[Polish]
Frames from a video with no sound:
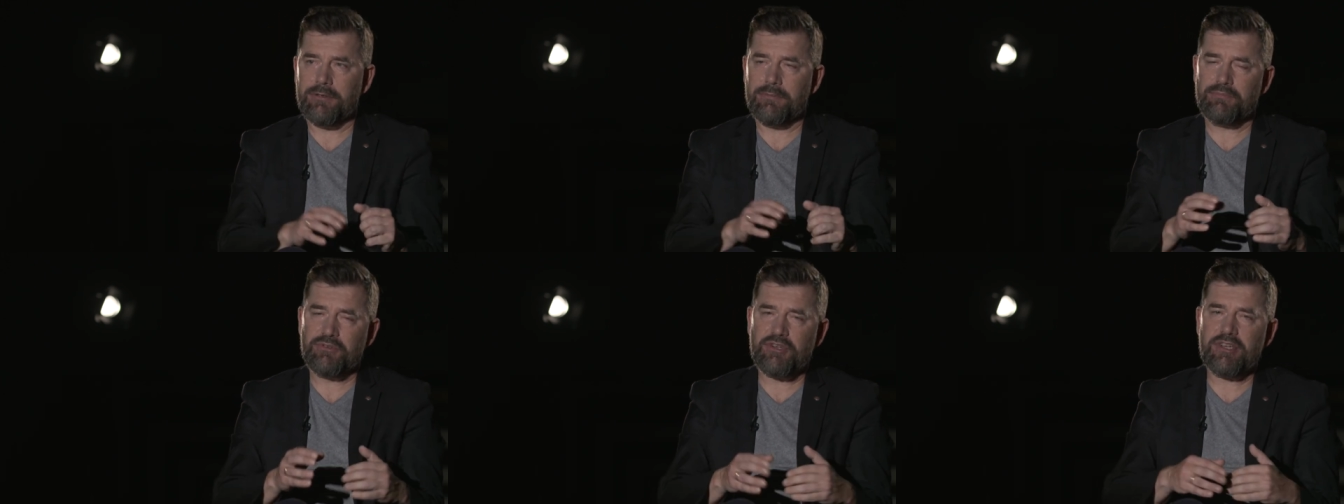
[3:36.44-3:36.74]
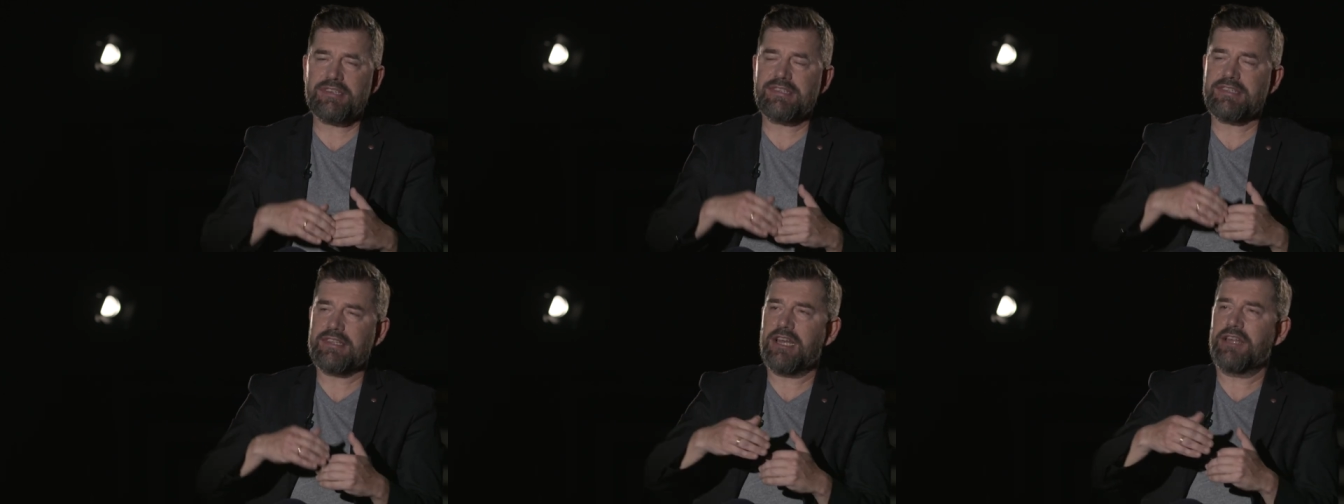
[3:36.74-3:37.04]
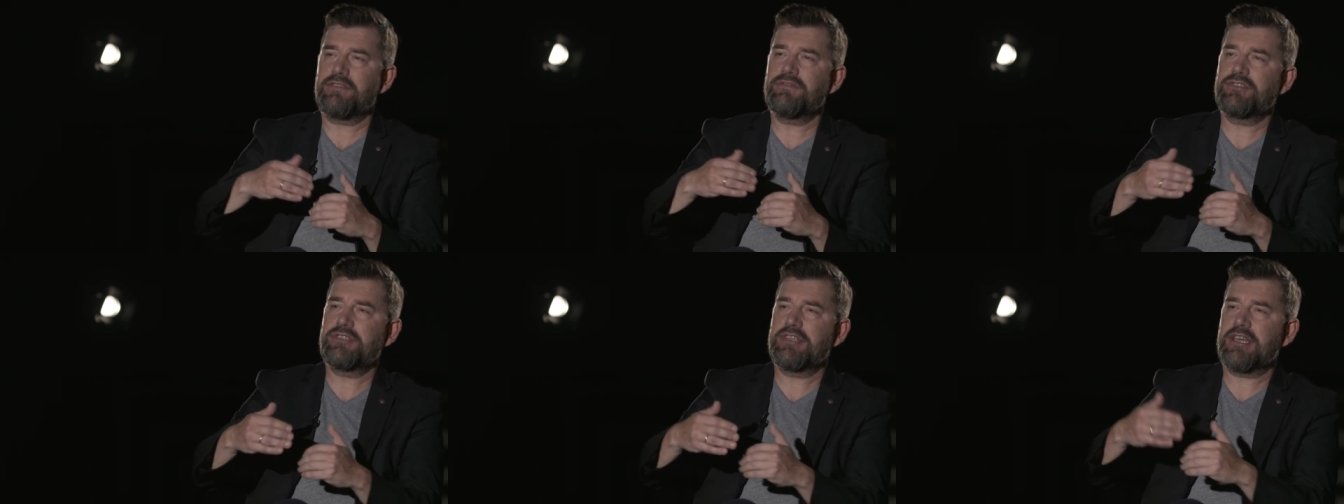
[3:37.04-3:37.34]
y, przez
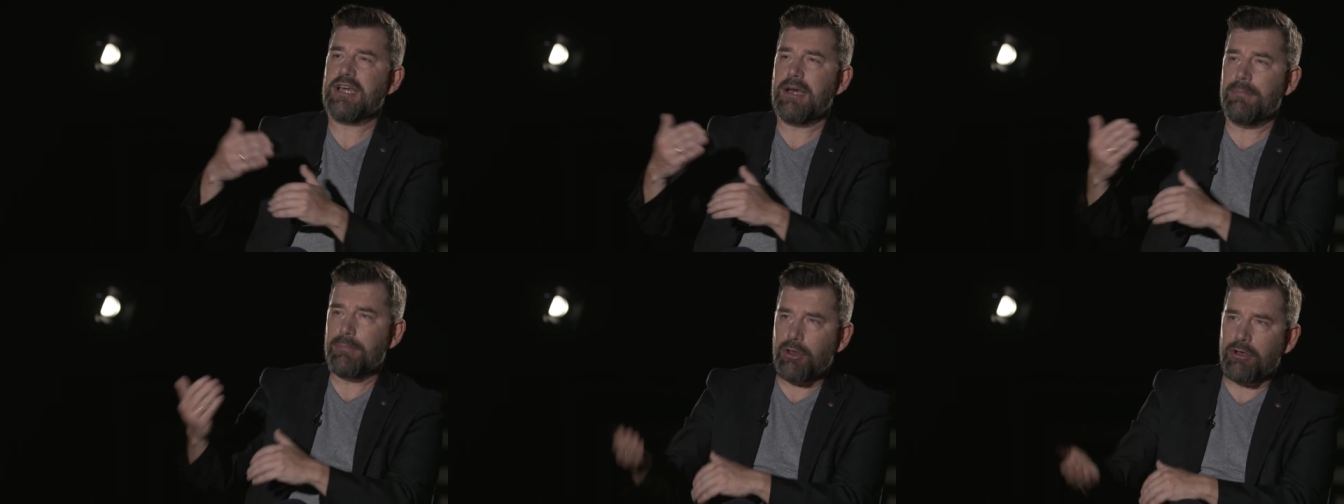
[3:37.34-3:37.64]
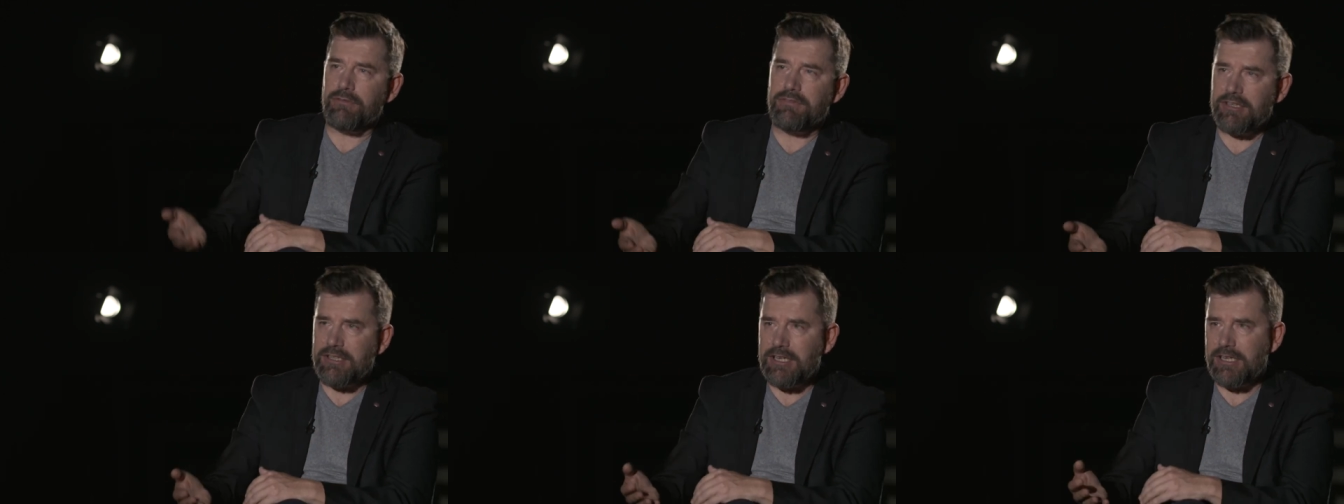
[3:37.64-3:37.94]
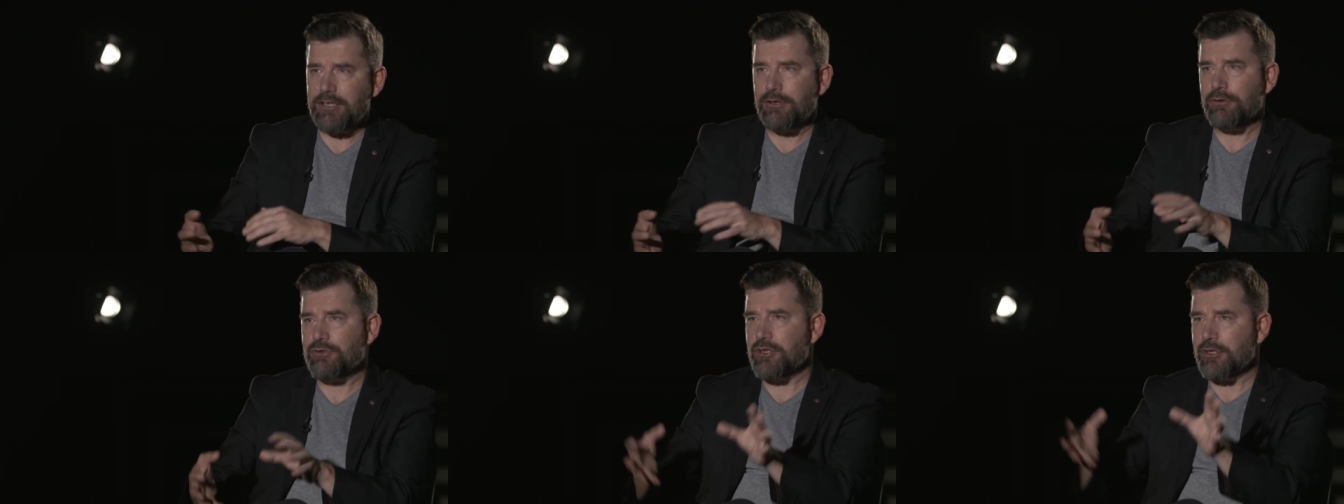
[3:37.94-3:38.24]
telewizje kablowe,
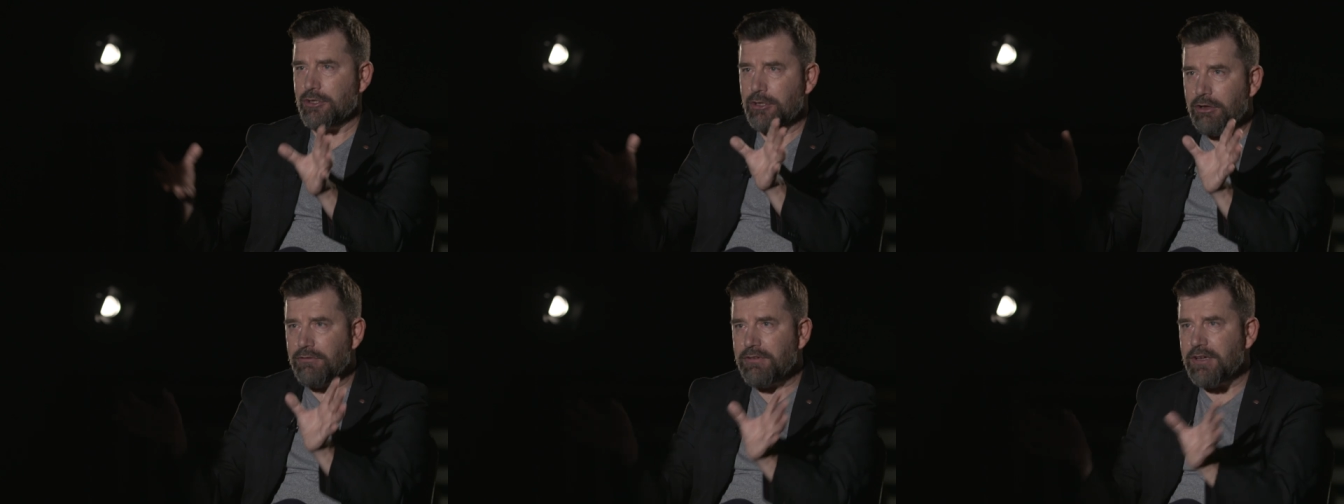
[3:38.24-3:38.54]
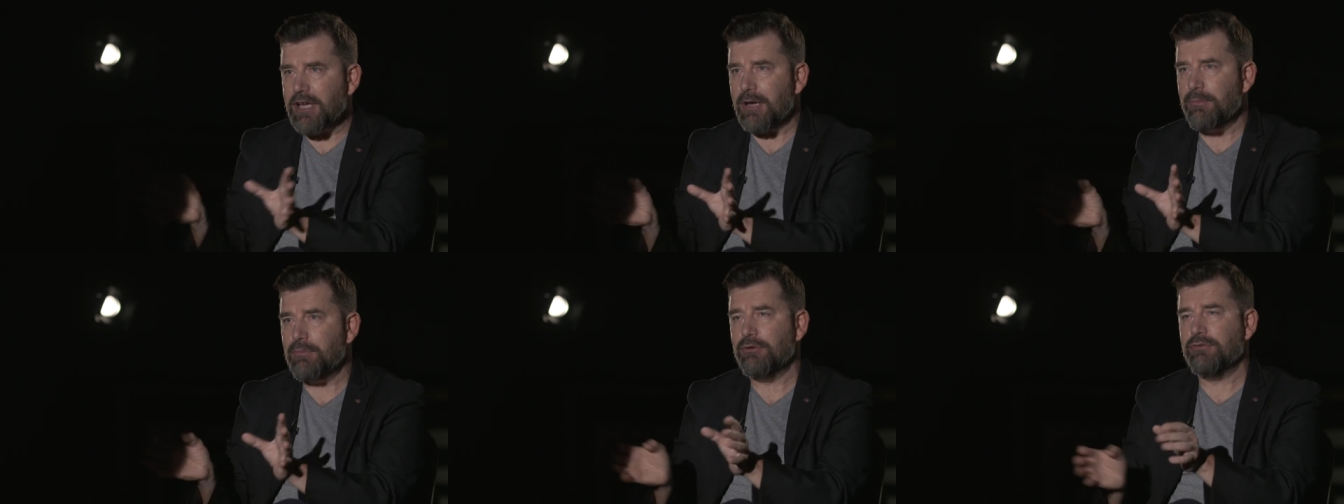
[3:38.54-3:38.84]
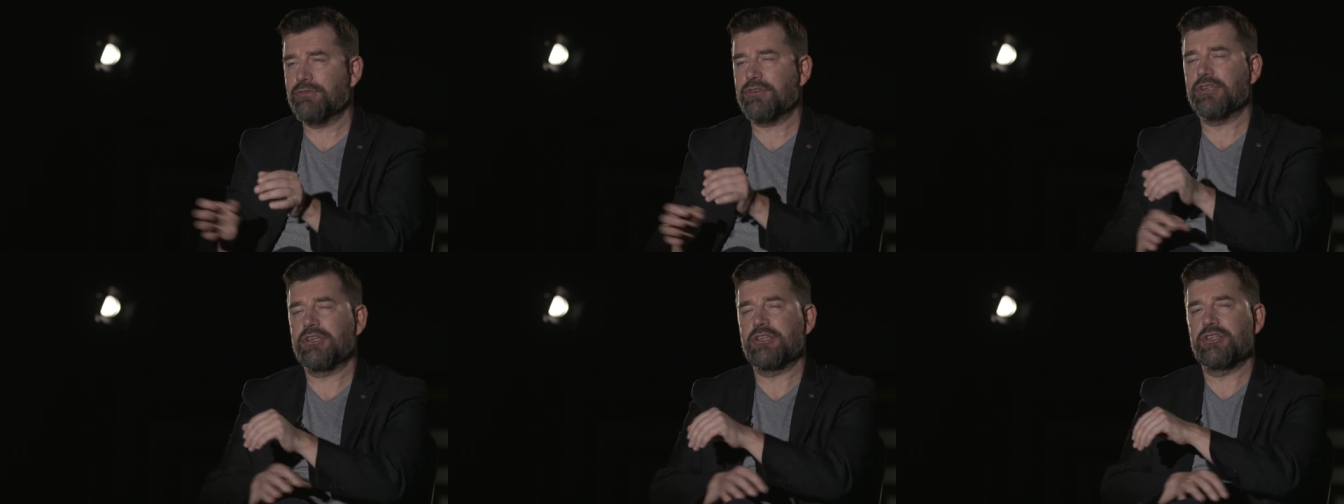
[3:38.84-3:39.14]
takie osiedlowe
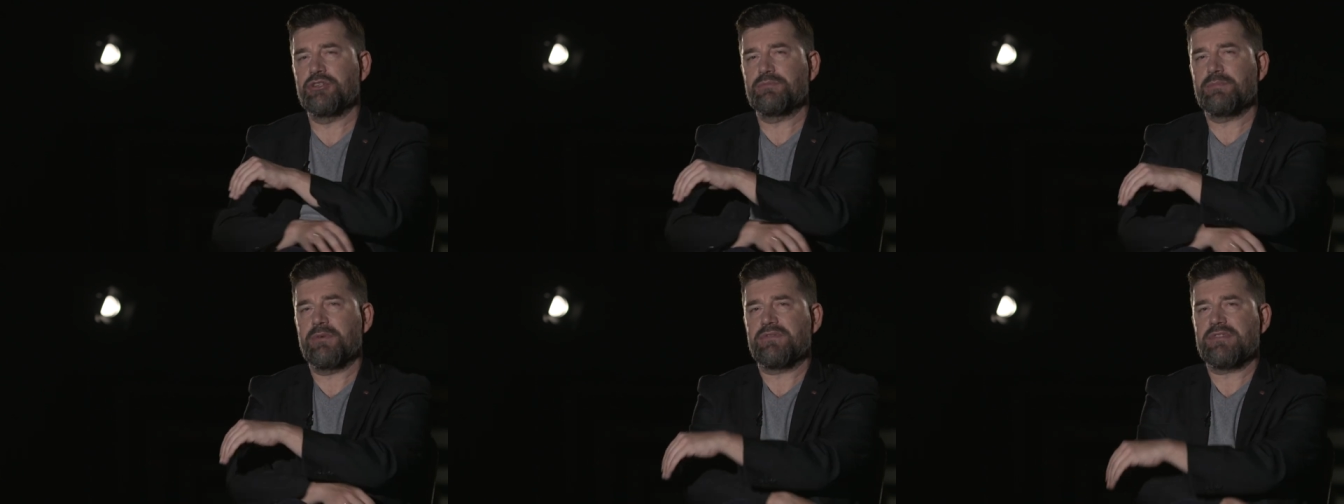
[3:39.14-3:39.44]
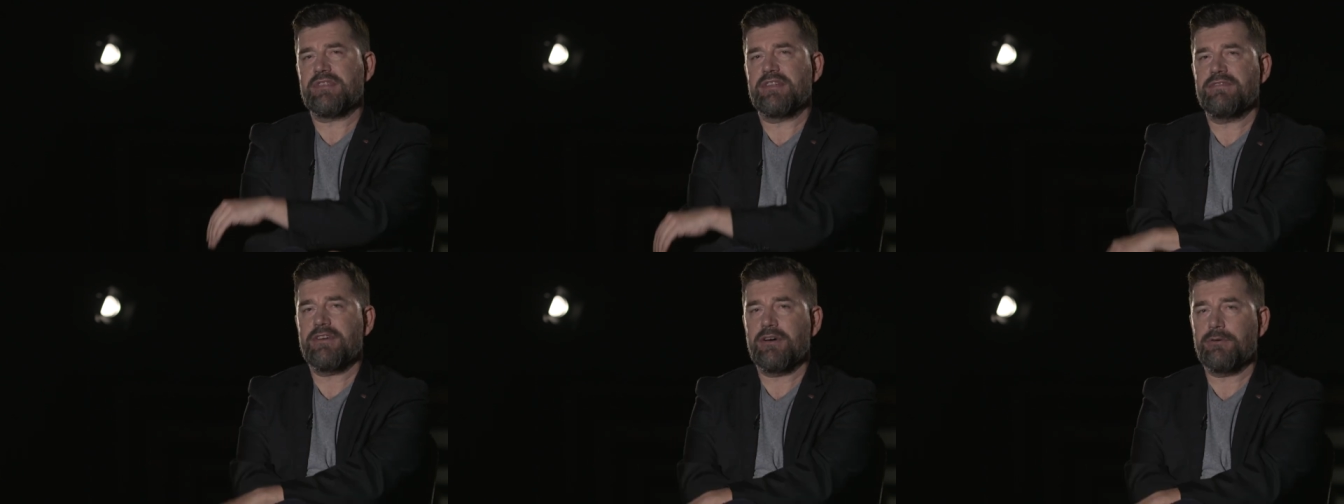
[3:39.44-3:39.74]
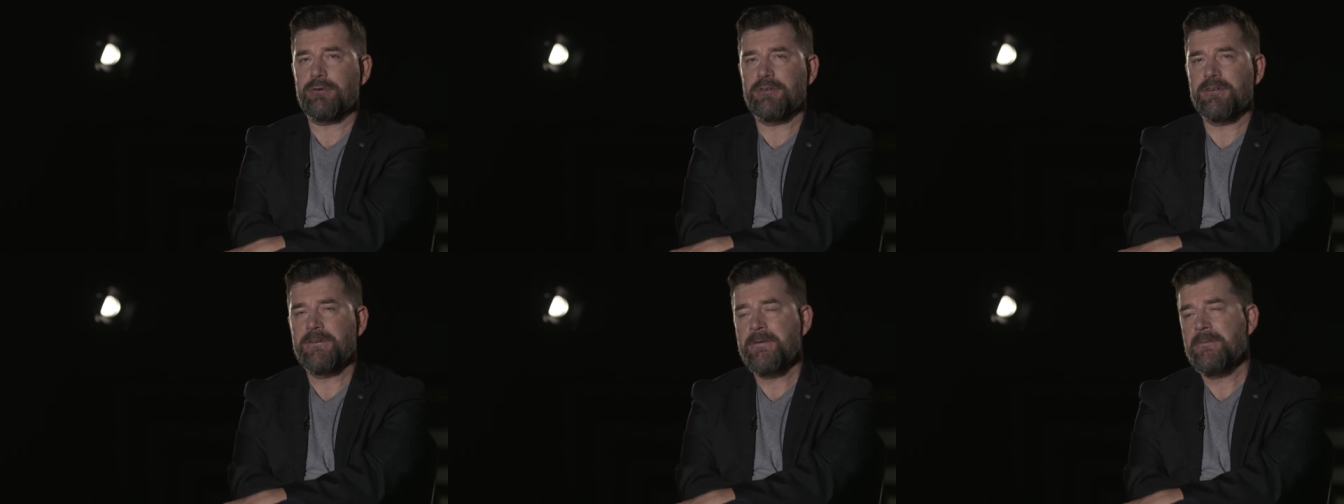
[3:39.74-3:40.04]
kablówki kiedyś
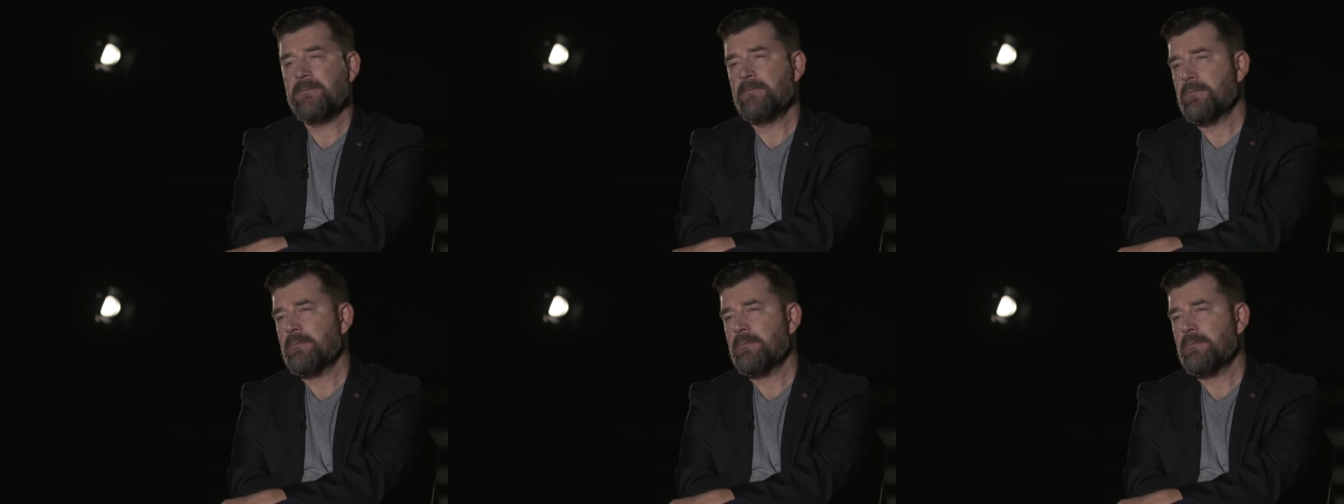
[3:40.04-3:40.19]
powstawały